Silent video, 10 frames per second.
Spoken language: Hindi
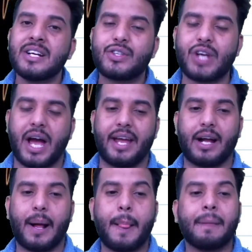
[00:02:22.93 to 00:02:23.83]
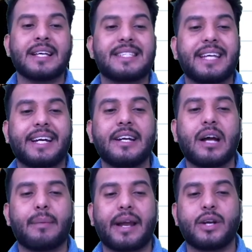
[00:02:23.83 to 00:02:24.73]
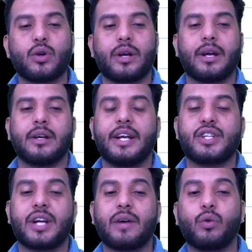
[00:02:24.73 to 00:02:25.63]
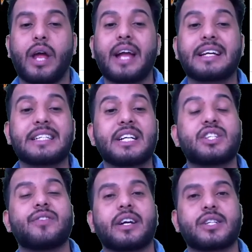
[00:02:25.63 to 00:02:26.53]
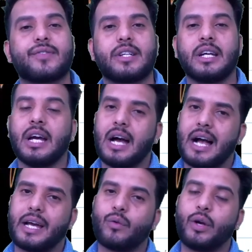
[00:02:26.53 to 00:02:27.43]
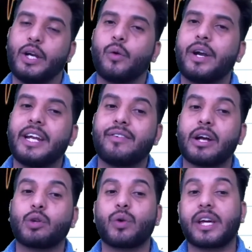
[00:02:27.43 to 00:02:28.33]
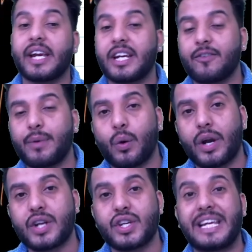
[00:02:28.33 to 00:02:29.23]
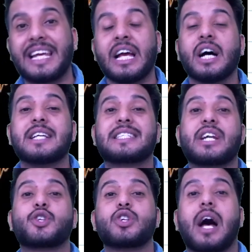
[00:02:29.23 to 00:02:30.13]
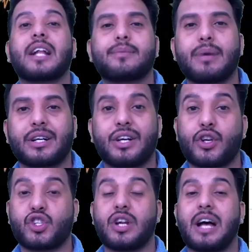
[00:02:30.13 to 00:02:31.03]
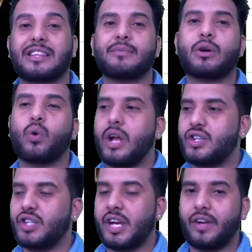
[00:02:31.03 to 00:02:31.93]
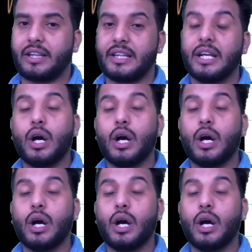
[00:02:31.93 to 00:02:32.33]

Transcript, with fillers: चाहेगा सेकंड हमारा जो नेचर है वो है क्रिएटिव एक्टिविटी अगर वो इनोवेटिव है तो वो क्रिएटिव भी होना चाहिए सृजनात्मक रचनात्मक होना चाहिए व्यक्ति